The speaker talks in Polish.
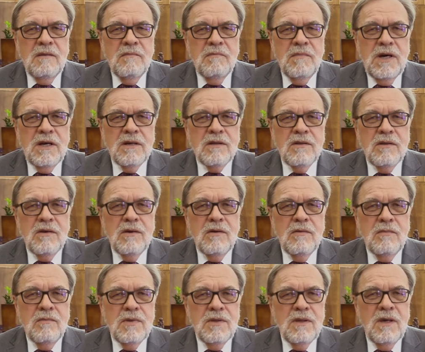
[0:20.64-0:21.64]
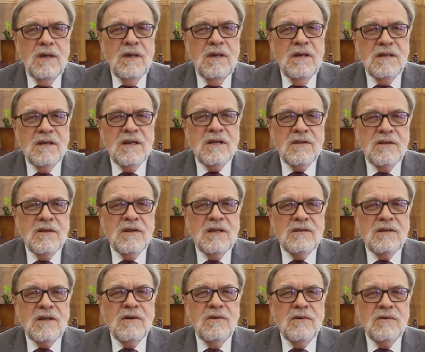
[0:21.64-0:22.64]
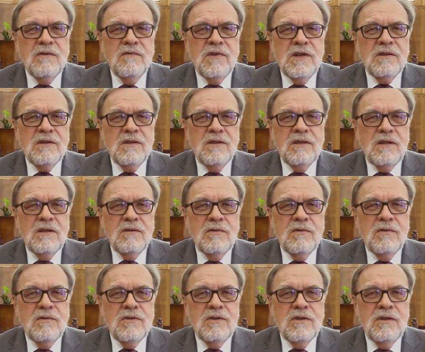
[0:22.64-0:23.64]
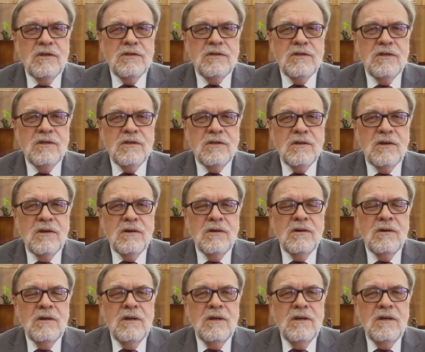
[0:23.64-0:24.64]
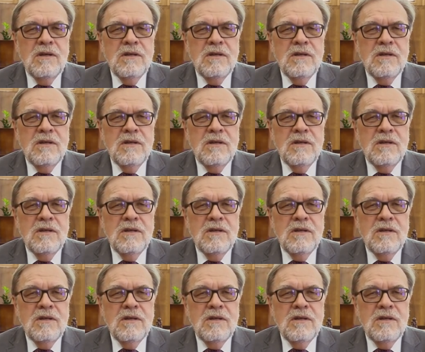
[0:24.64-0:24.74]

Bardzo mnie, rektora tego uniwersytetu, cieszy to,